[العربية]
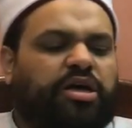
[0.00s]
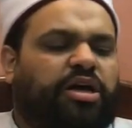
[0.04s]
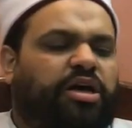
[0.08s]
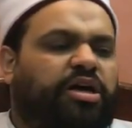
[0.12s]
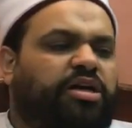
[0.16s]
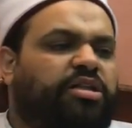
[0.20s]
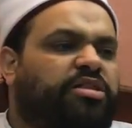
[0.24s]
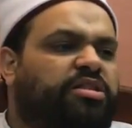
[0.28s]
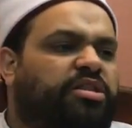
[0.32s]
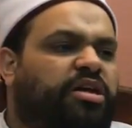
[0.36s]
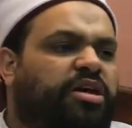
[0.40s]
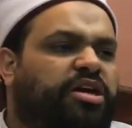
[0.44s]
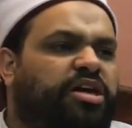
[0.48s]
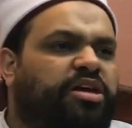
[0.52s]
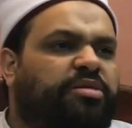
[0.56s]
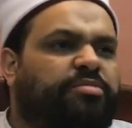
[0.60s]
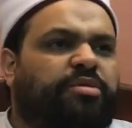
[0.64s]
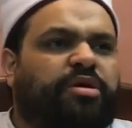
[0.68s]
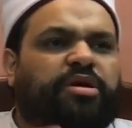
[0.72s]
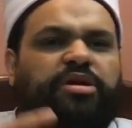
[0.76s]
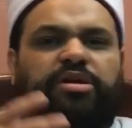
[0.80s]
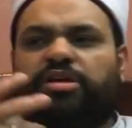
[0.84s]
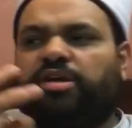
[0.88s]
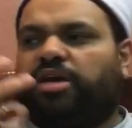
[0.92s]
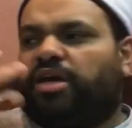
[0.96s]
عند
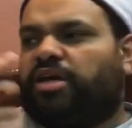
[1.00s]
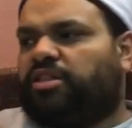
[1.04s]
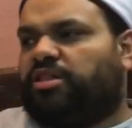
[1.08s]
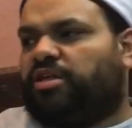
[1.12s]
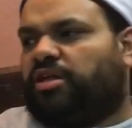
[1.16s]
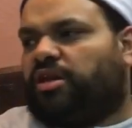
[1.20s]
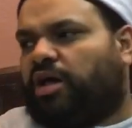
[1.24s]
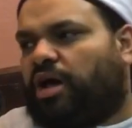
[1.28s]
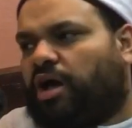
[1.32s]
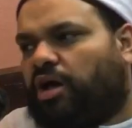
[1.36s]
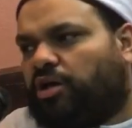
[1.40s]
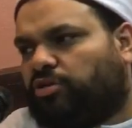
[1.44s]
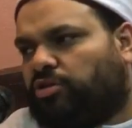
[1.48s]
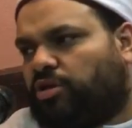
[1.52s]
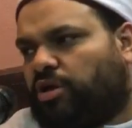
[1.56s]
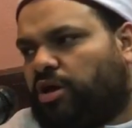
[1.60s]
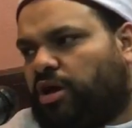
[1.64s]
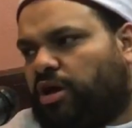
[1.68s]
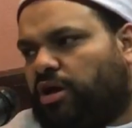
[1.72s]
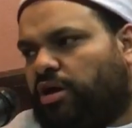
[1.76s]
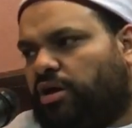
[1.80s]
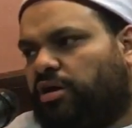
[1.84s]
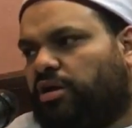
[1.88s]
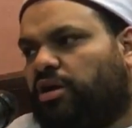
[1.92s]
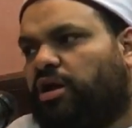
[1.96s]
كبره هذه
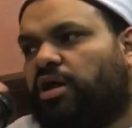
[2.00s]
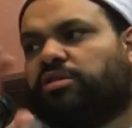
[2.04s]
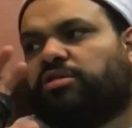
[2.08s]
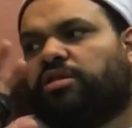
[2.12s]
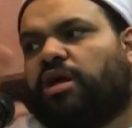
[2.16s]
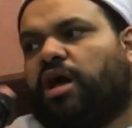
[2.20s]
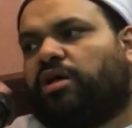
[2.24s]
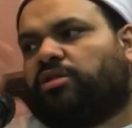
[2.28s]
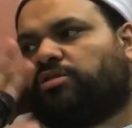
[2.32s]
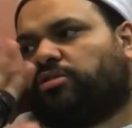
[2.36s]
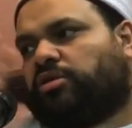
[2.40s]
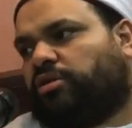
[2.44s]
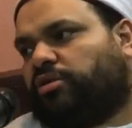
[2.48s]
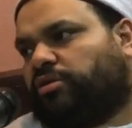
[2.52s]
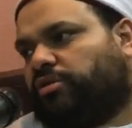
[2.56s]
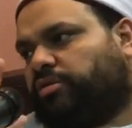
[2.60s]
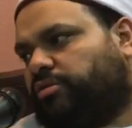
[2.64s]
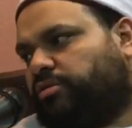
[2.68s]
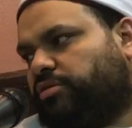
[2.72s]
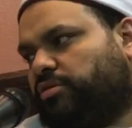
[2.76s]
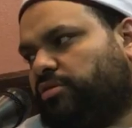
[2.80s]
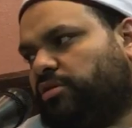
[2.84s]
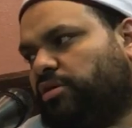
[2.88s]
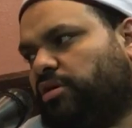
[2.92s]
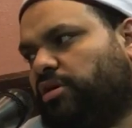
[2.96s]
الأعضاء لا تعطل
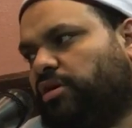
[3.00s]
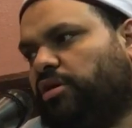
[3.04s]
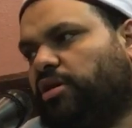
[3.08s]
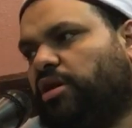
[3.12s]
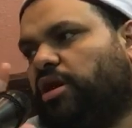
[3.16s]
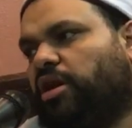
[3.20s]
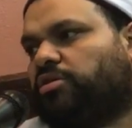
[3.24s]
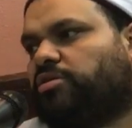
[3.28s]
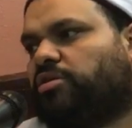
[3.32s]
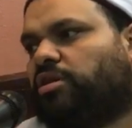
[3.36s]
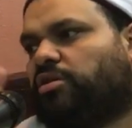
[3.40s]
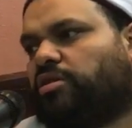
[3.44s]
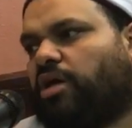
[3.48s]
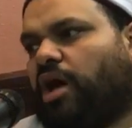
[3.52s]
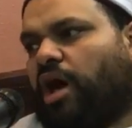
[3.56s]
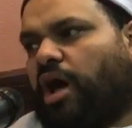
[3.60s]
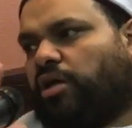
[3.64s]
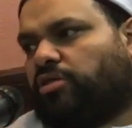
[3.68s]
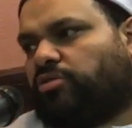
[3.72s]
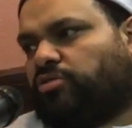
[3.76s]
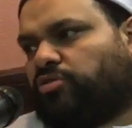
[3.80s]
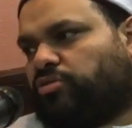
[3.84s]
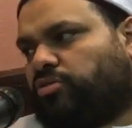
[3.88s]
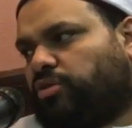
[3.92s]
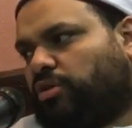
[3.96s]
لا
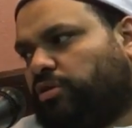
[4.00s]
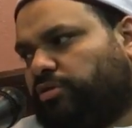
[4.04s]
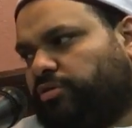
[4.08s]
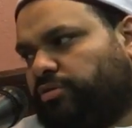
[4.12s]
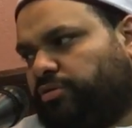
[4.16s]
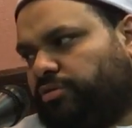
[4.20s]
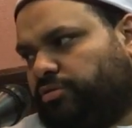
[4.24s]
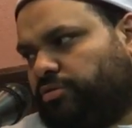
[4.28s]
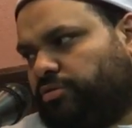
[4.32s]
تتعطل